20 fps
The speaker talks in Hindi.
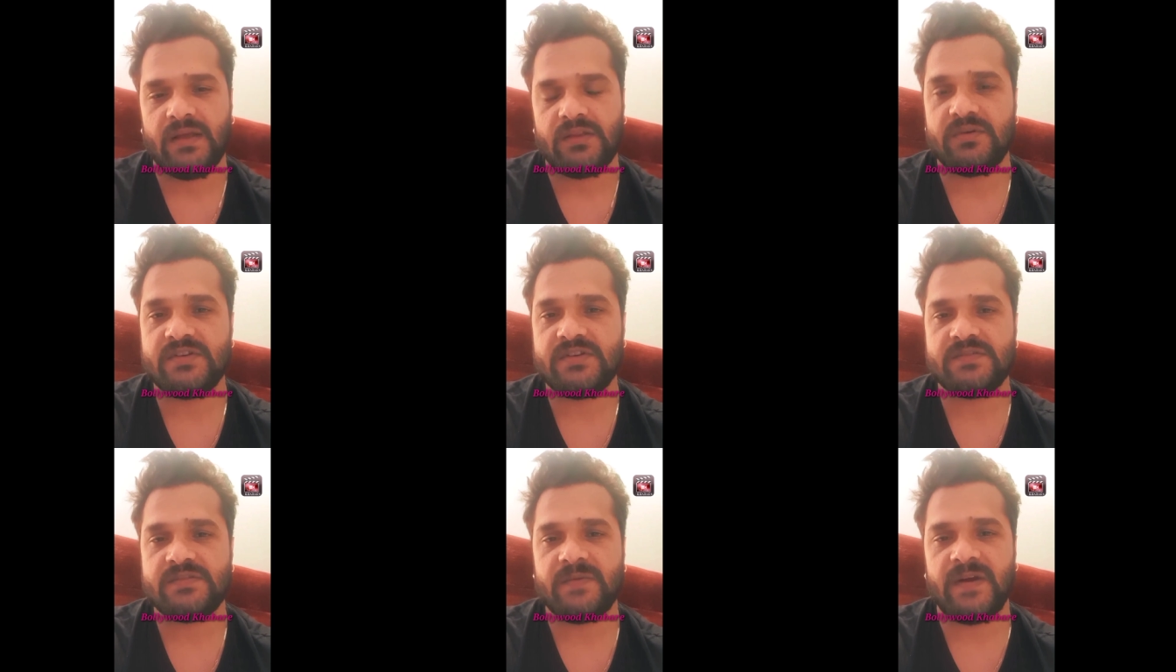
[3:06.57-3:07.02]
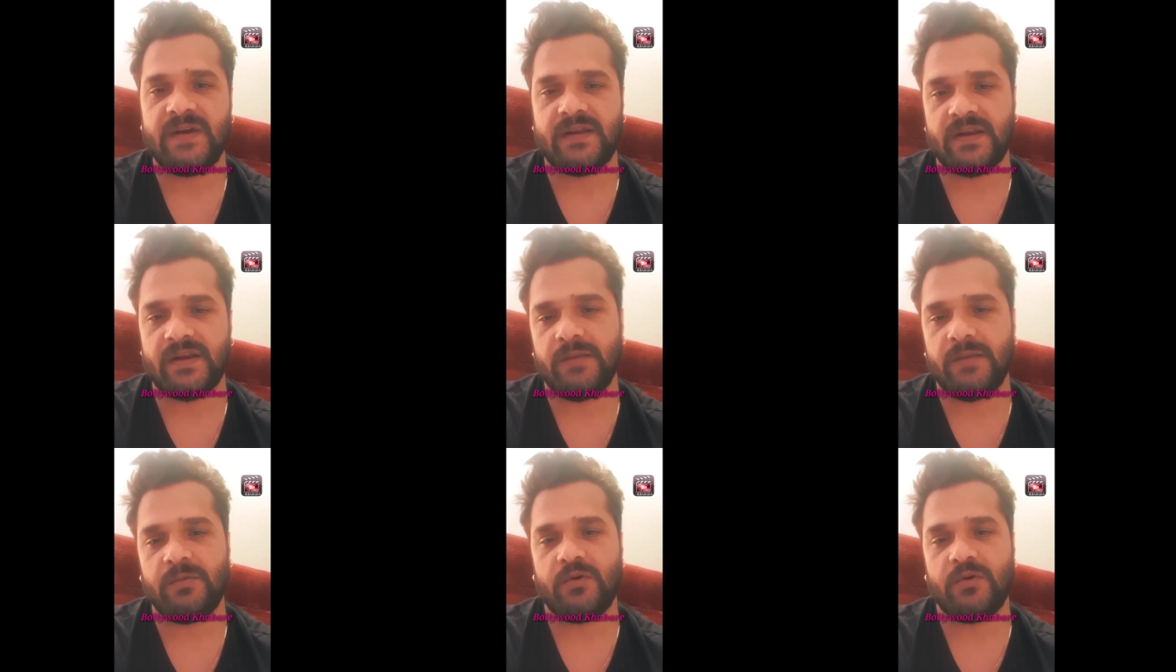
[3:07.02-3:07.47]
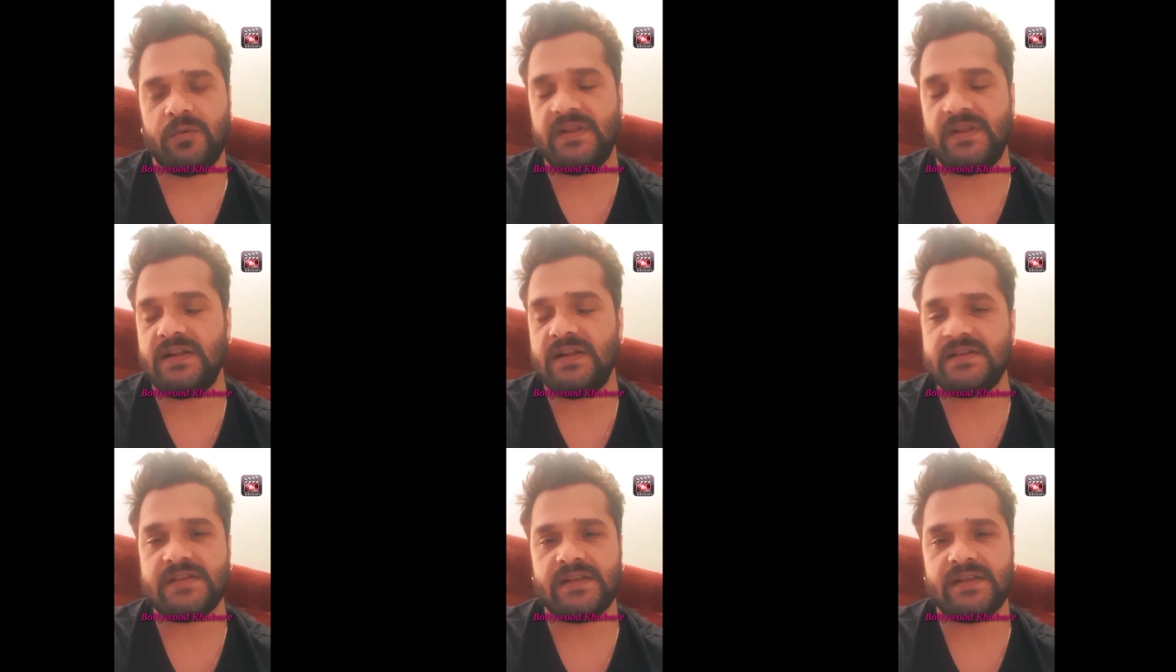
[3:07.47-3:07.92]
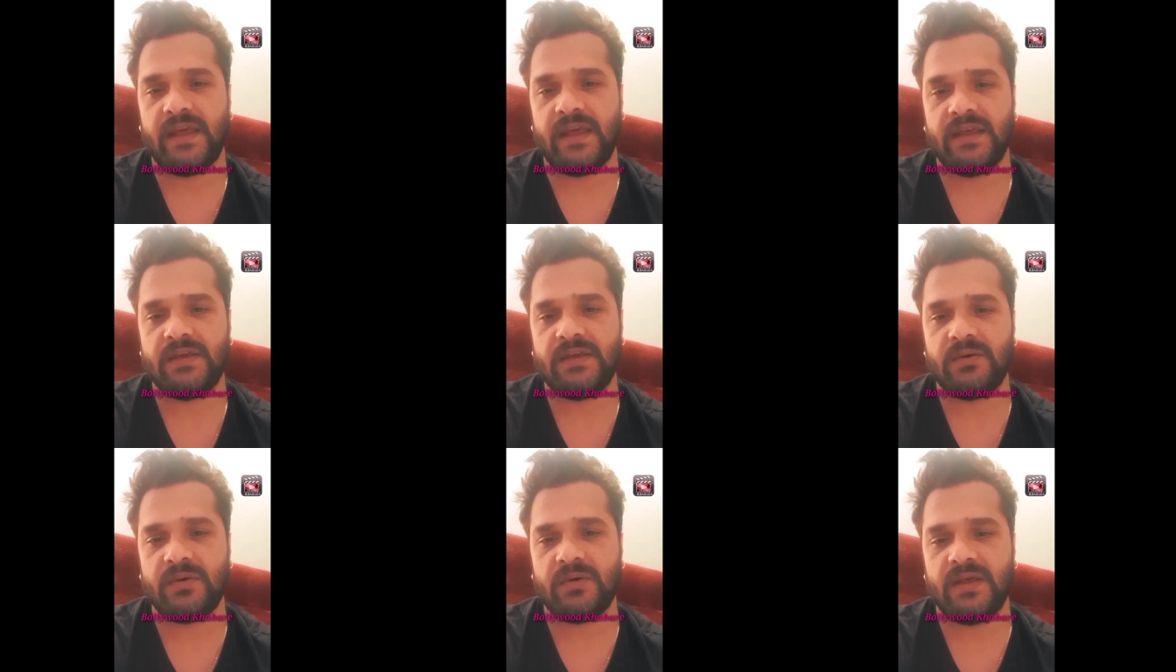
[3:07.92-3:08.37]
तो इस माई ट्रिप को भी दिल से
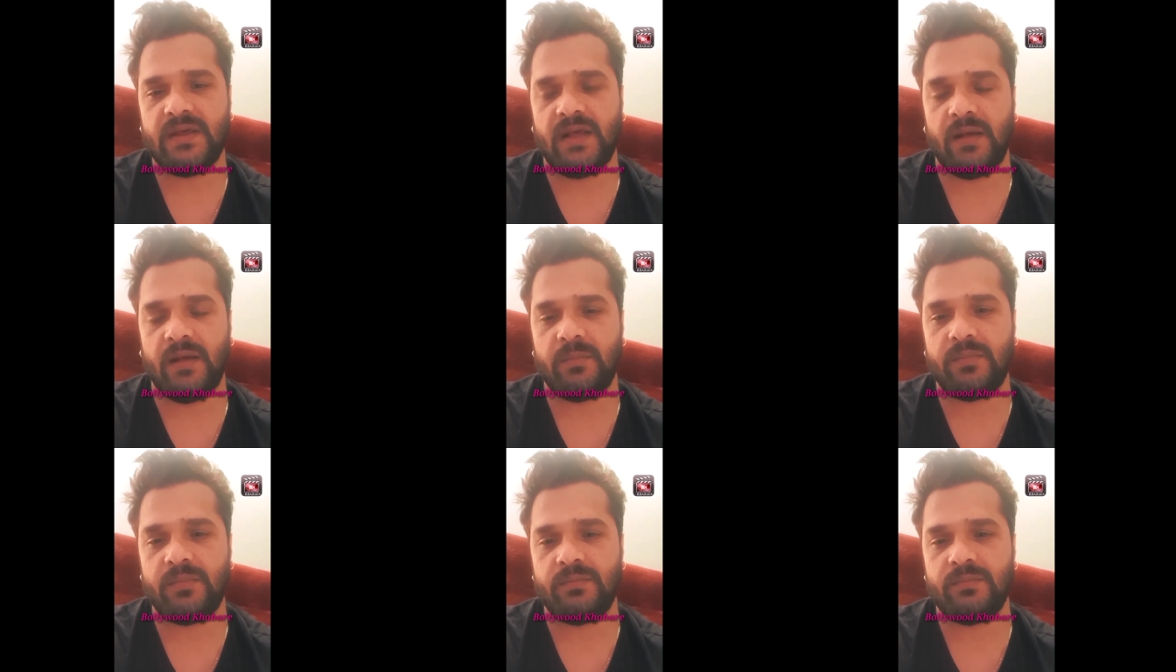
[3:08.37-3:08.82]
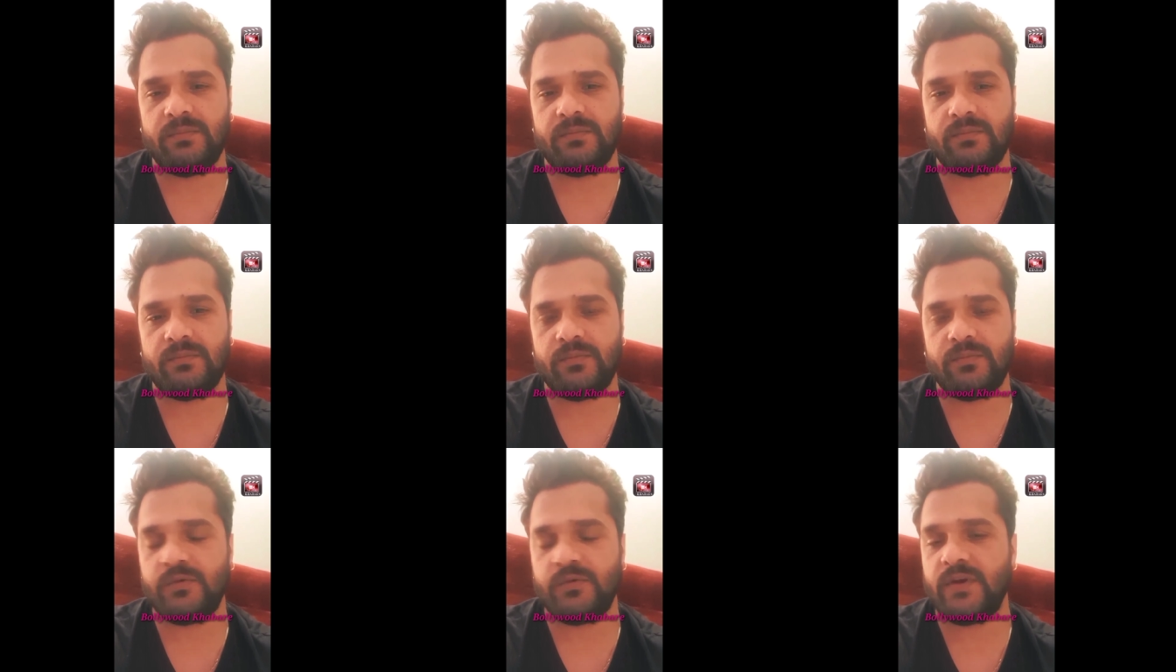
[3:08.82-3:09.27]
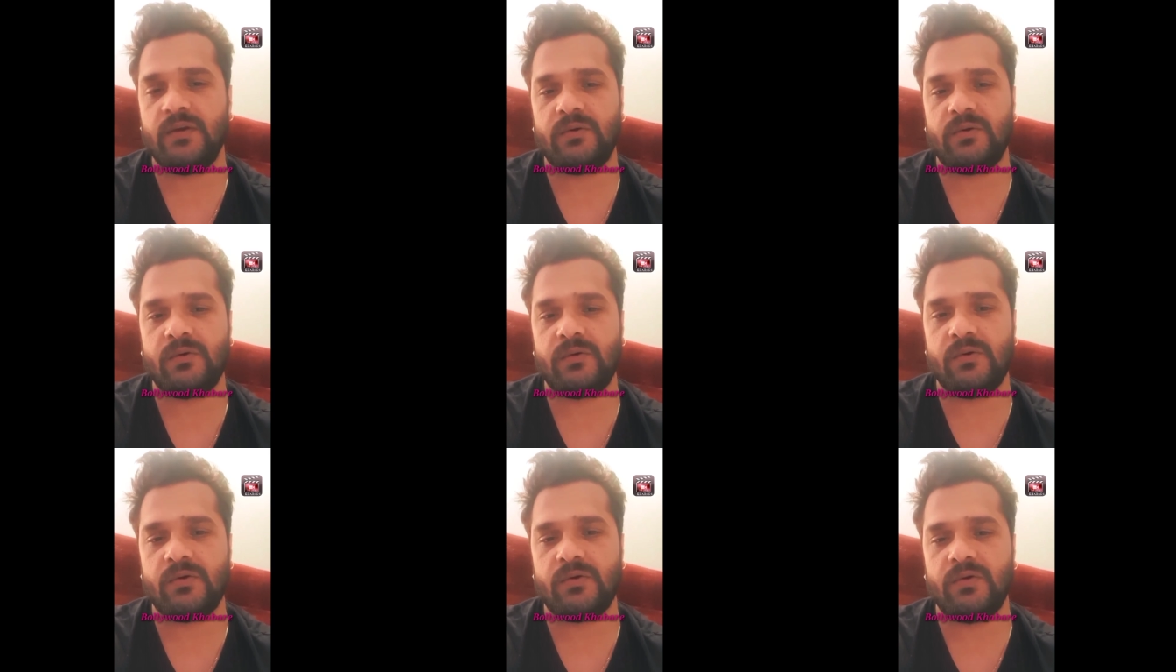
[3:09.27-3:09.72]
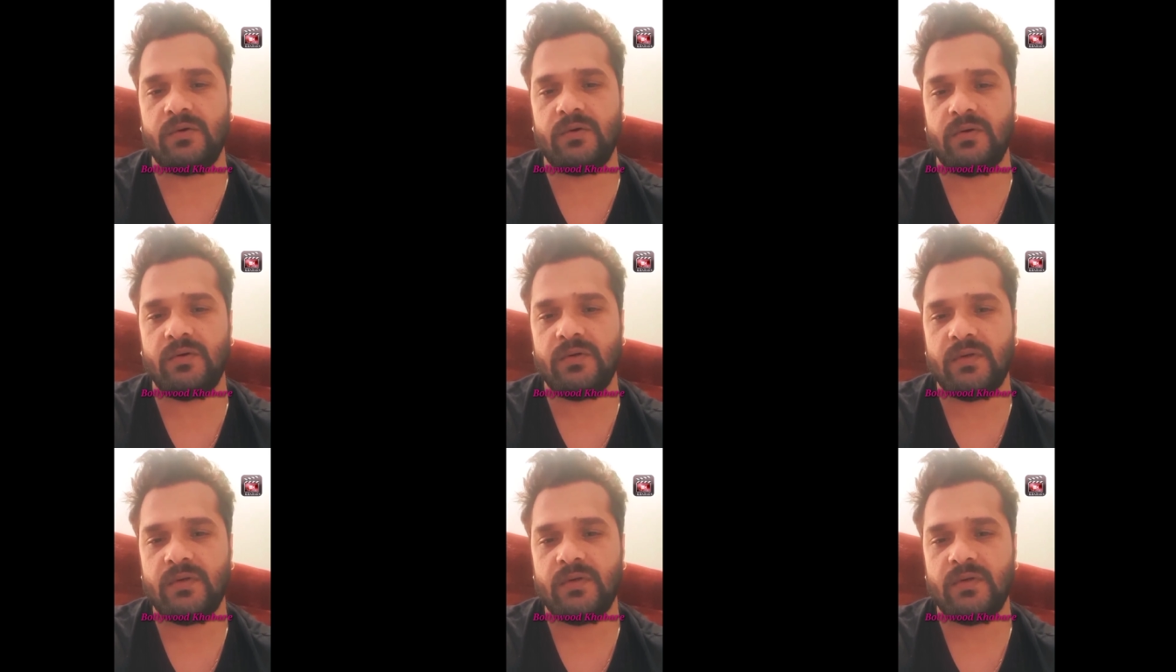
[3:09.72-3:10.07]
थैंक यू कि आप पूरे लोगों को